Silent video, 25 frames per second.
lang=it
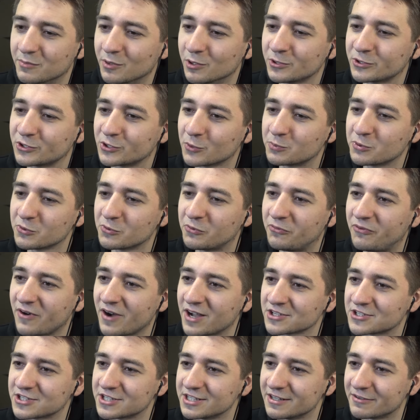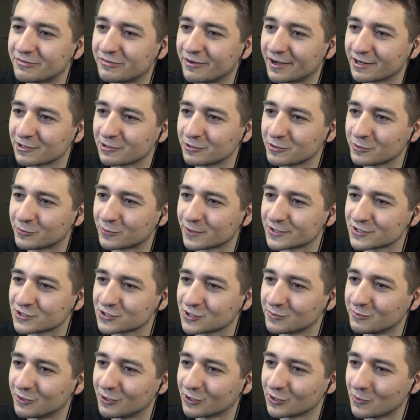molto più facile farlo in
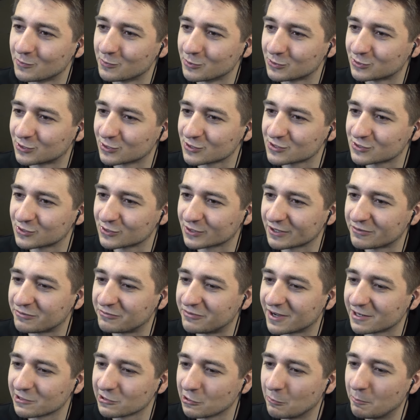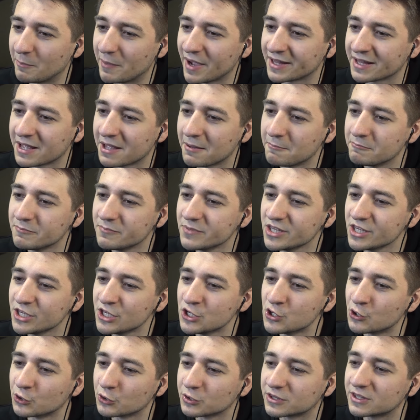questo modo piuttosto che farlo bene.
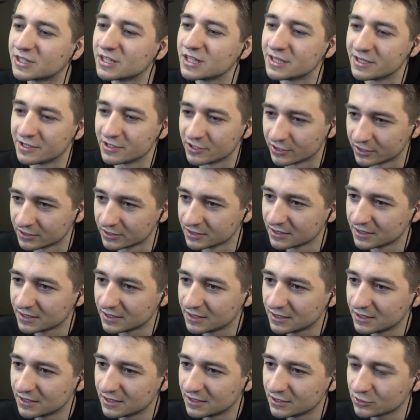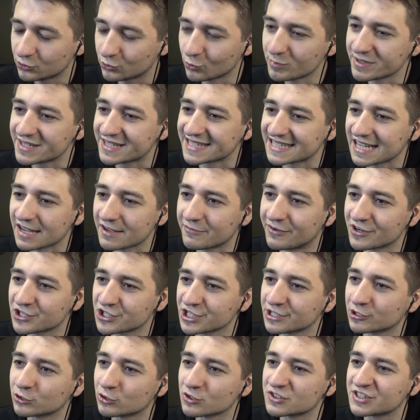Mio Dio. Tu mi stai
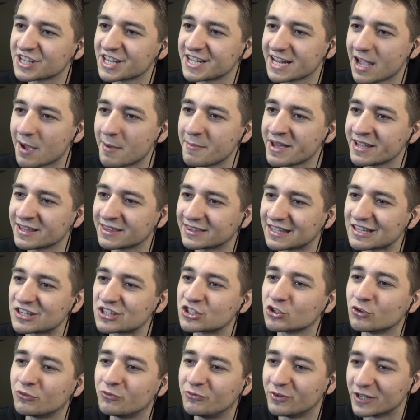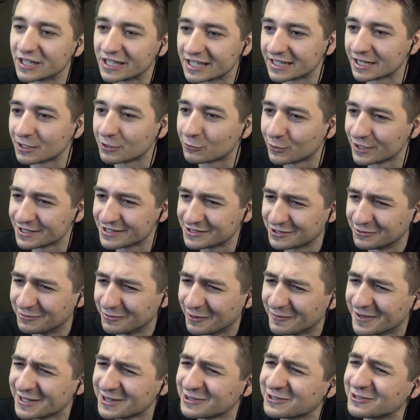facendo seriamente soffrire in questo
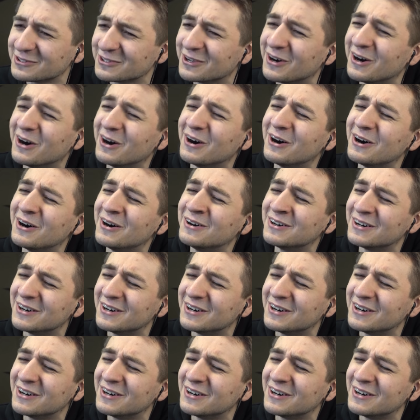momento. No!